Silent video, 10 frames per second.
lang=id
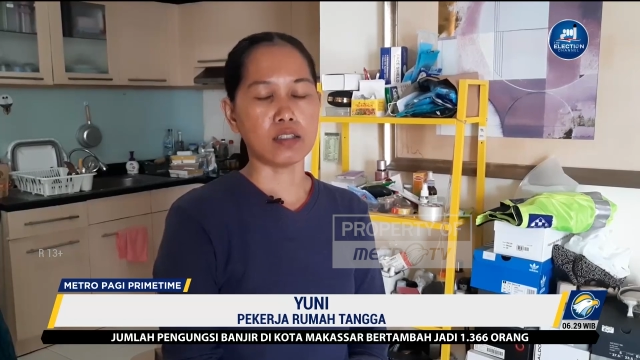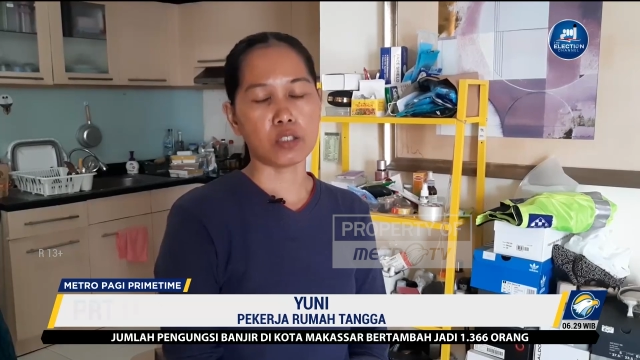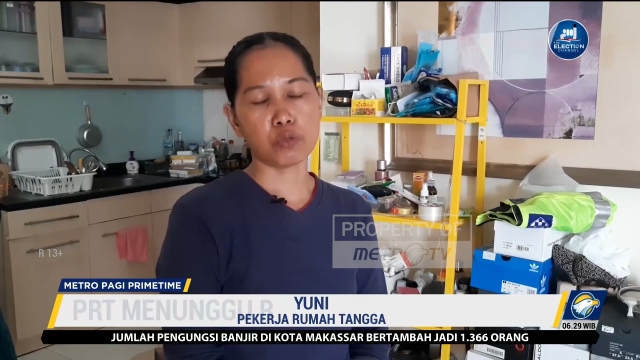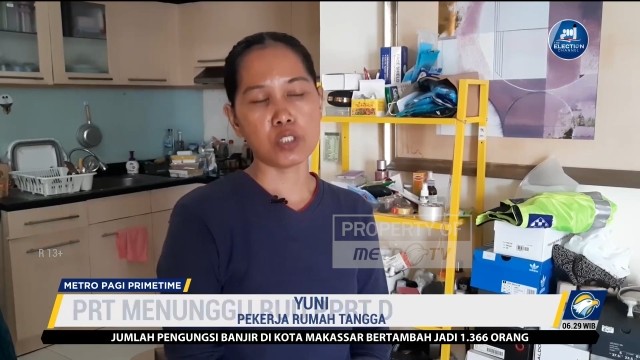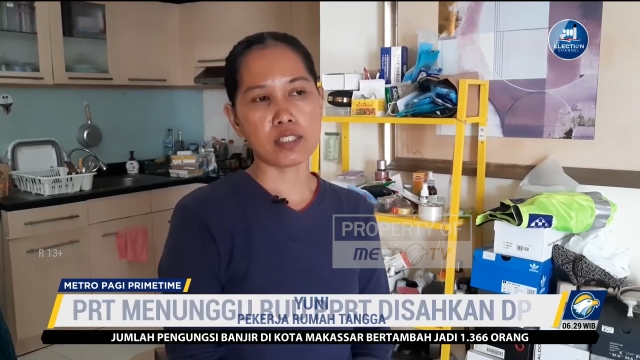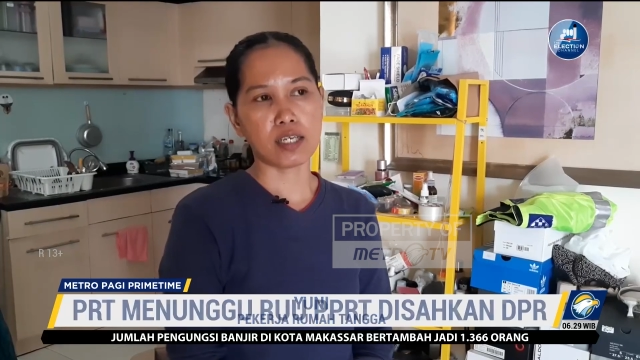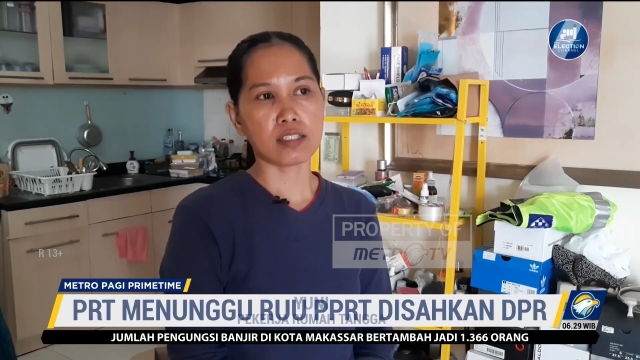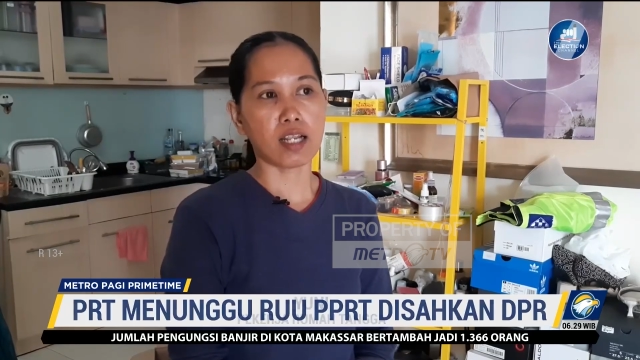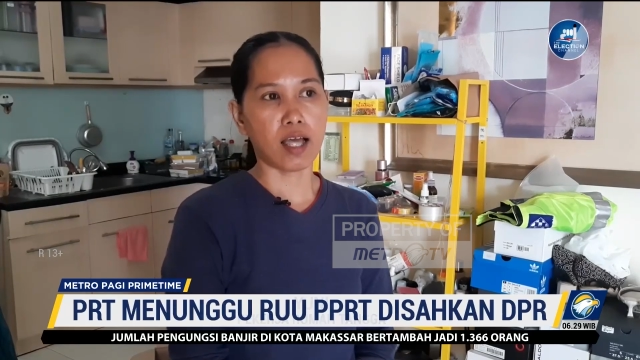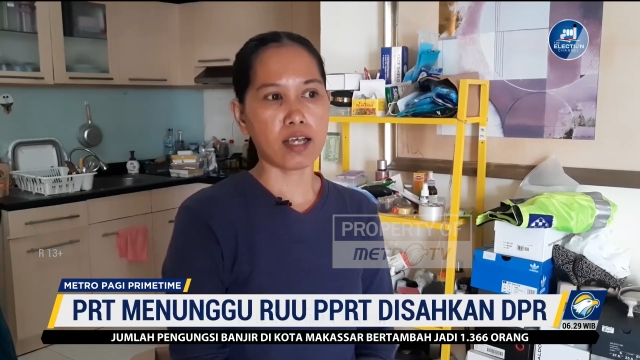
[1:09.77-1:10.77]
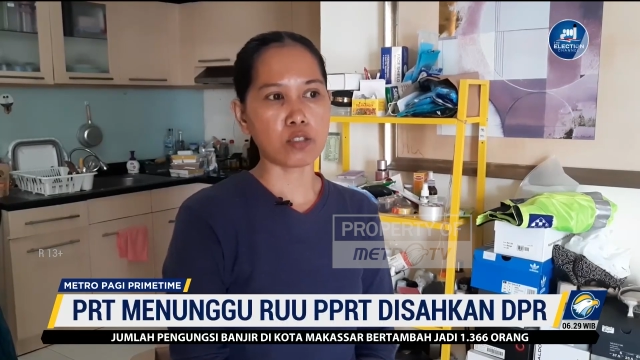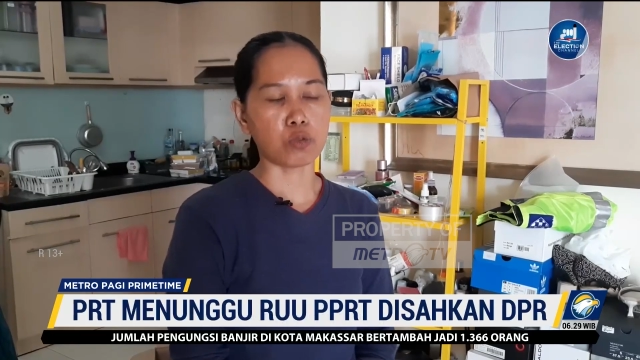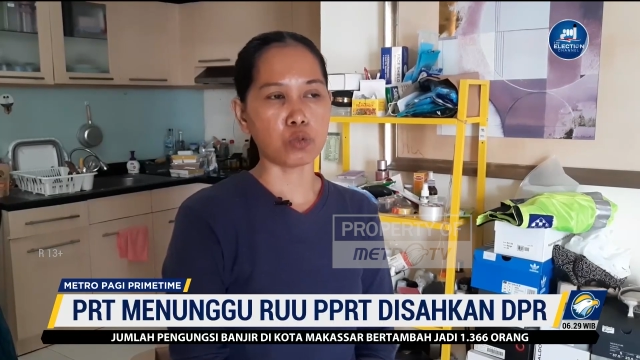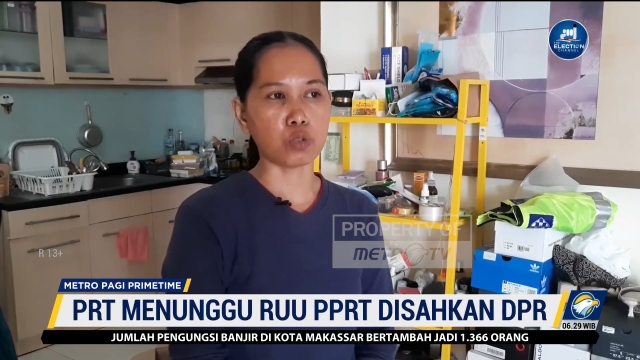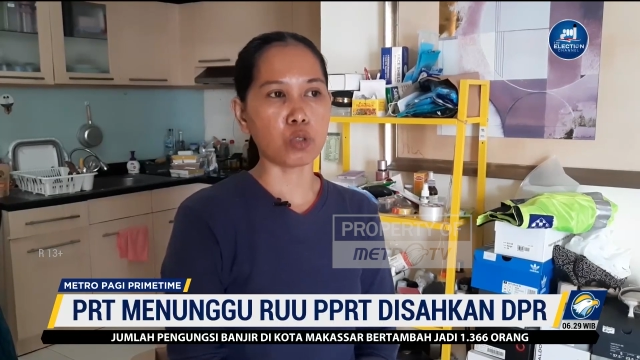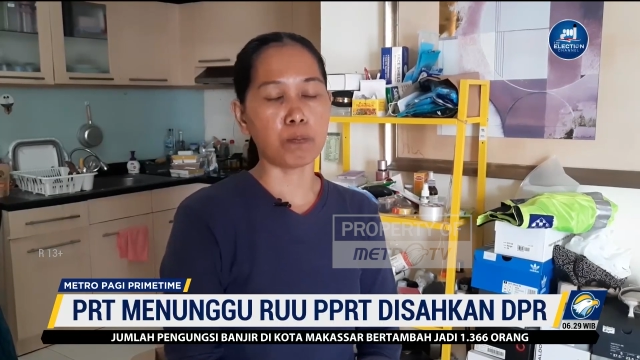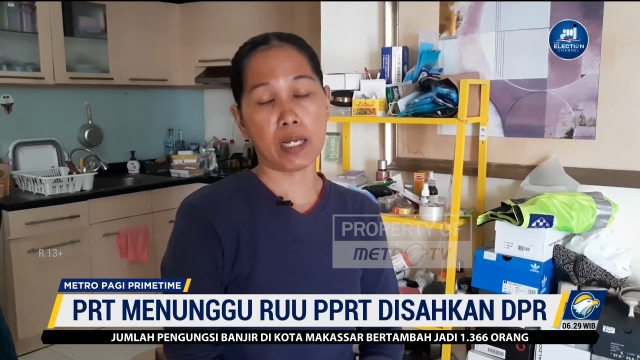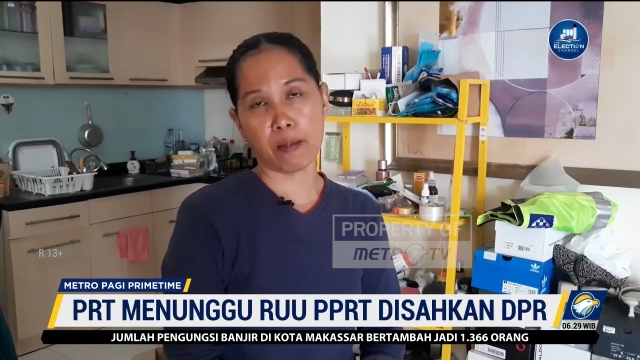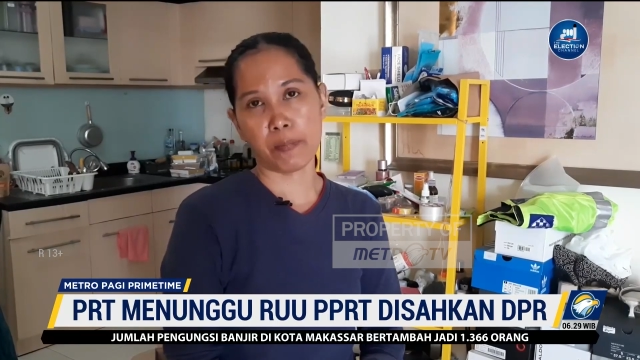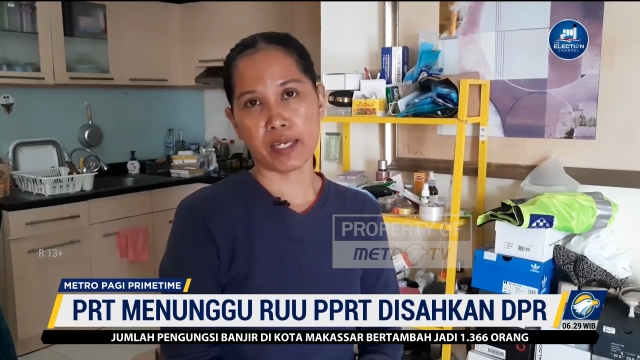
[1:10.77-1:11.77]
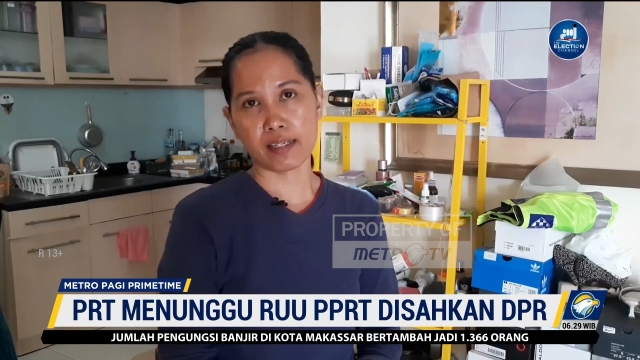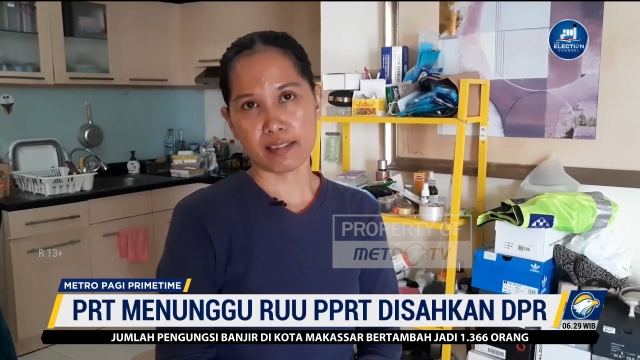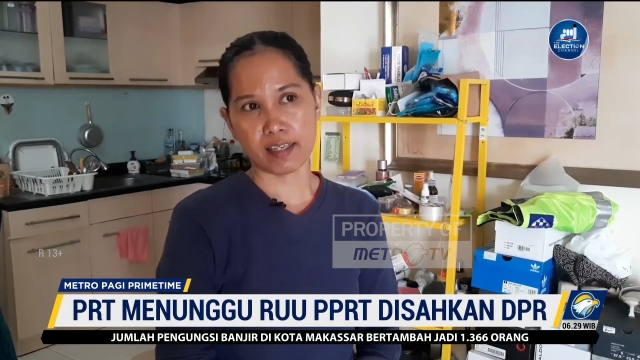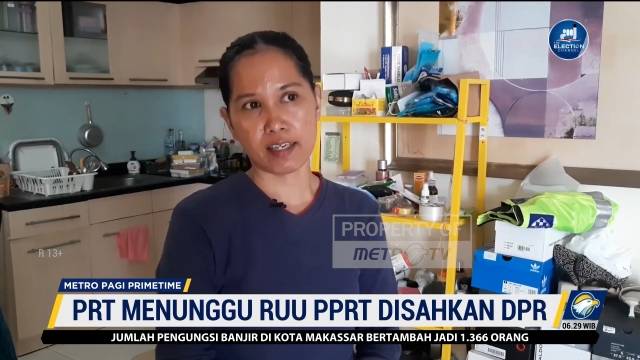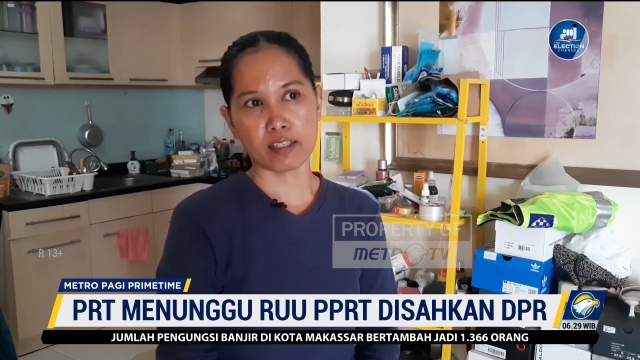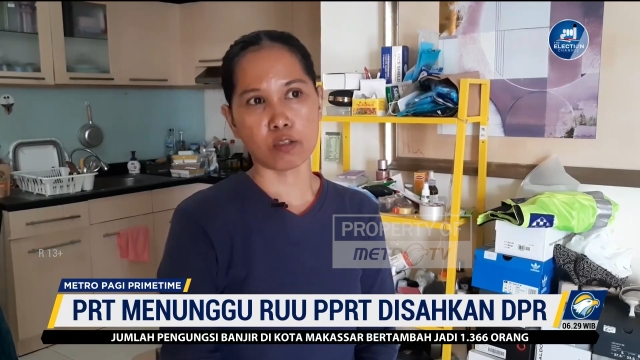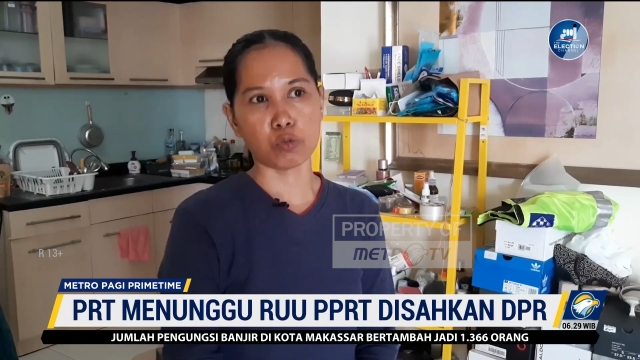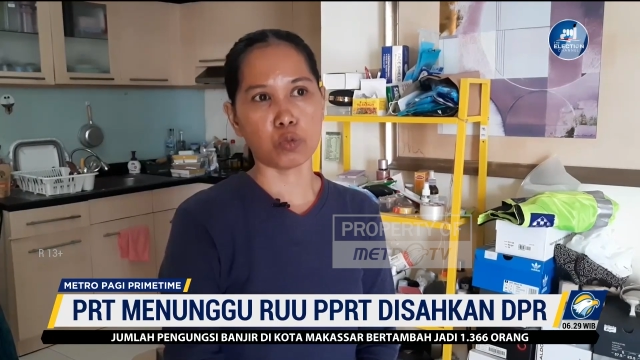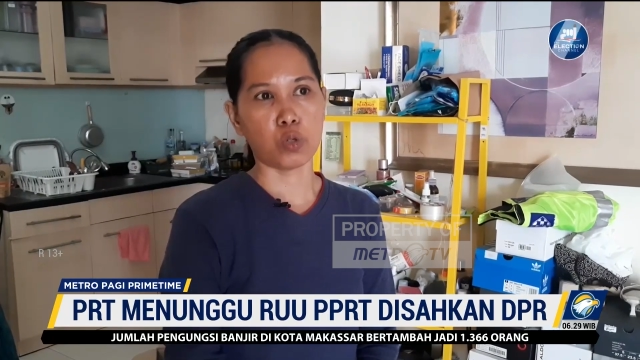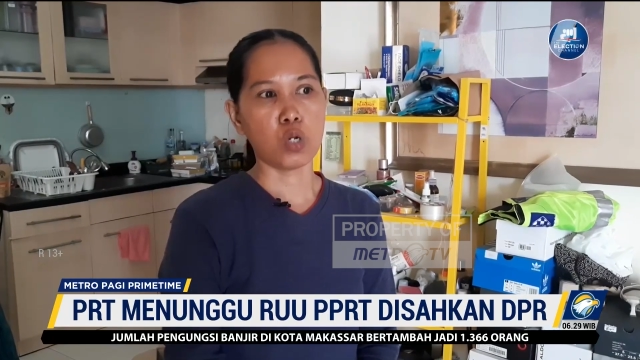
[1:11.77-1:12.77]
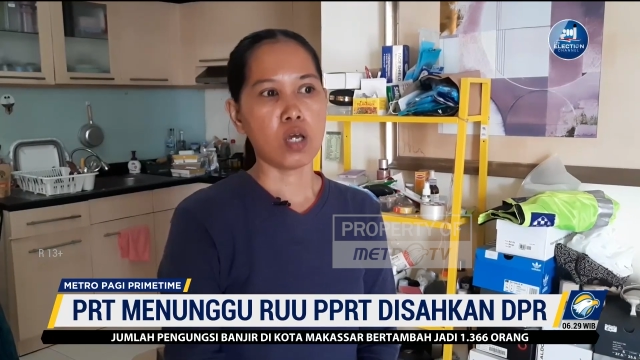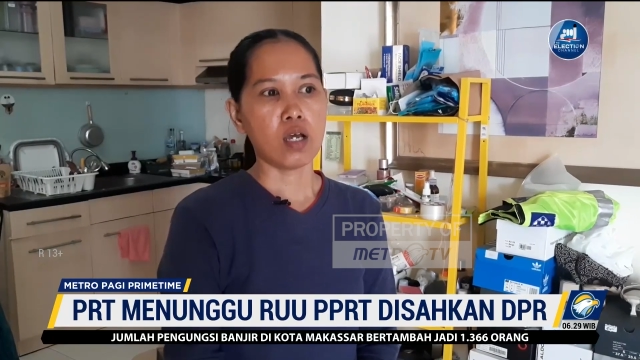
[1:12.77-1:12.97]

tertulis yang jelas untuk para PRT gitu.